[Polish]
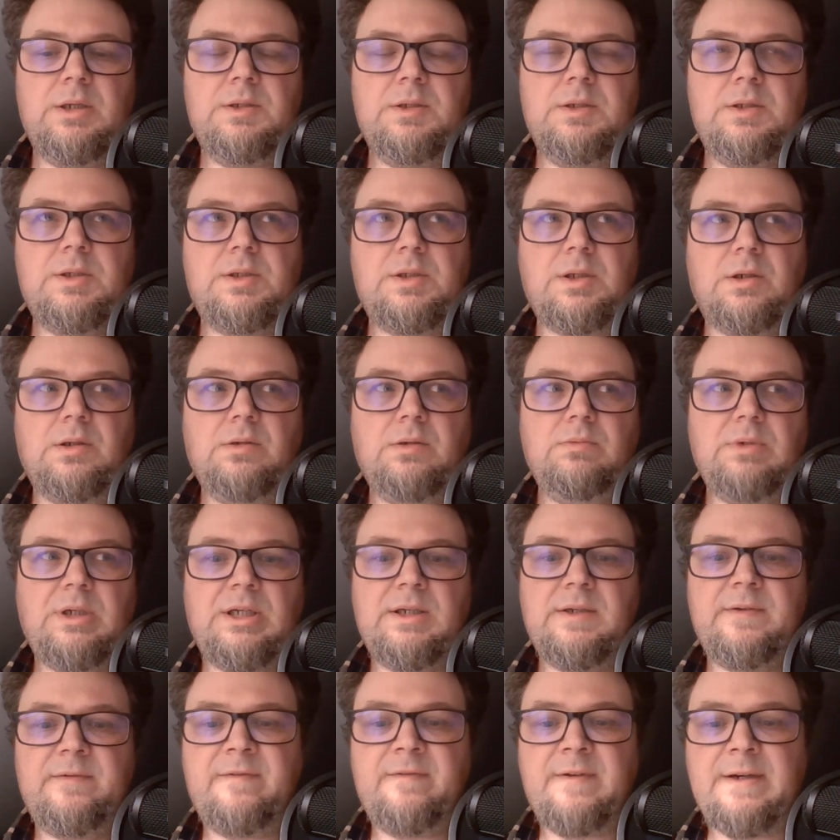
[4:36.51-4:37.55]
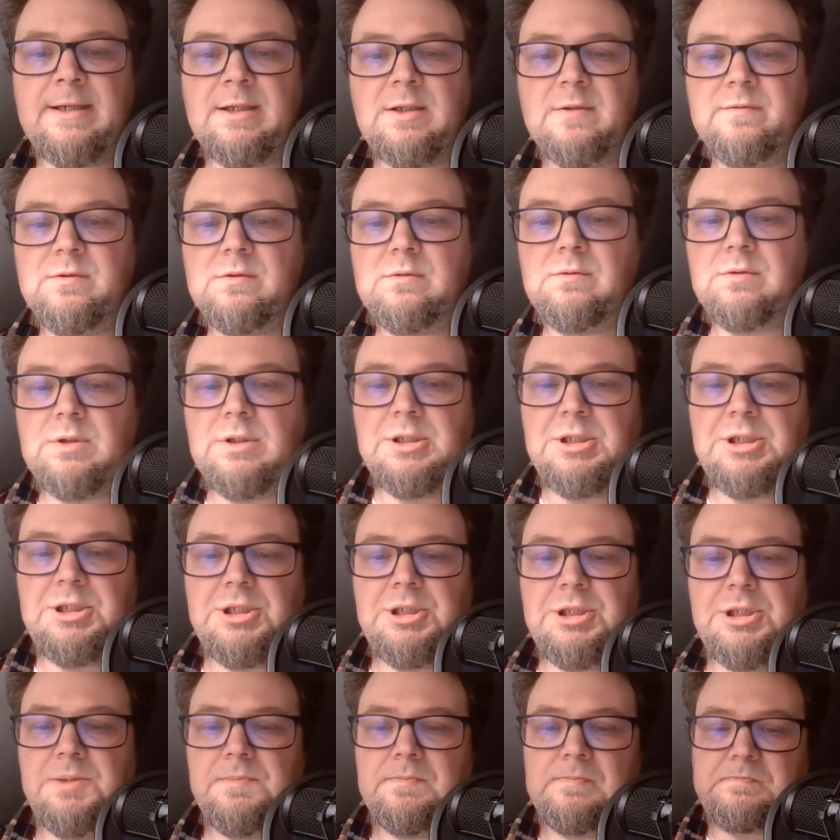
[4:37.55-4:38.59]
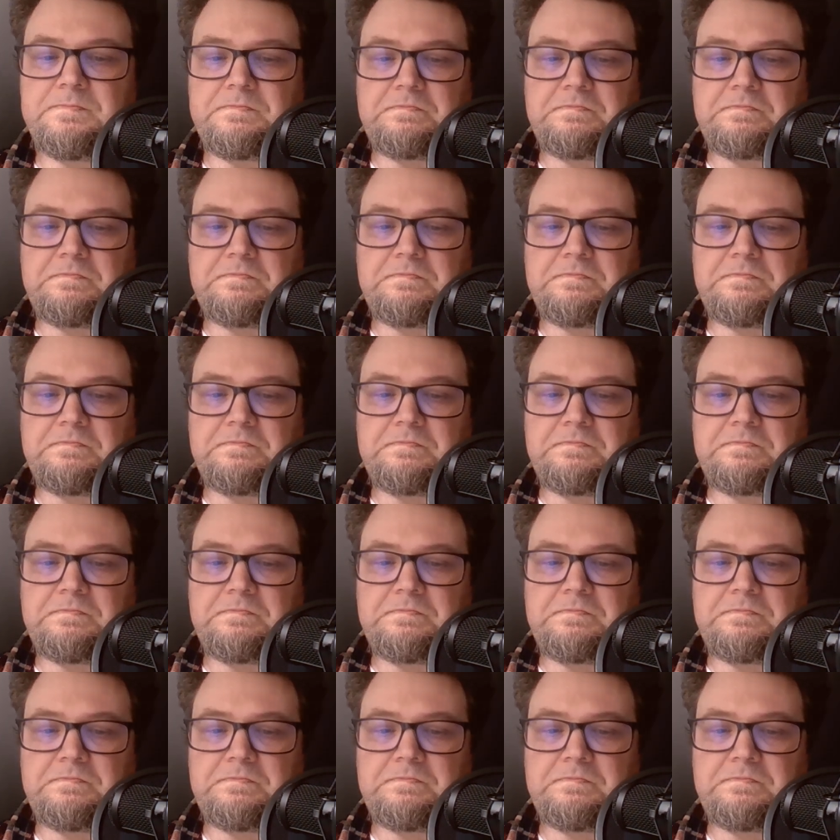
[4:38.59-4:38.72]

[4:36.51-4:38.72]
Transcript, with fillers: są na fali. Futuryści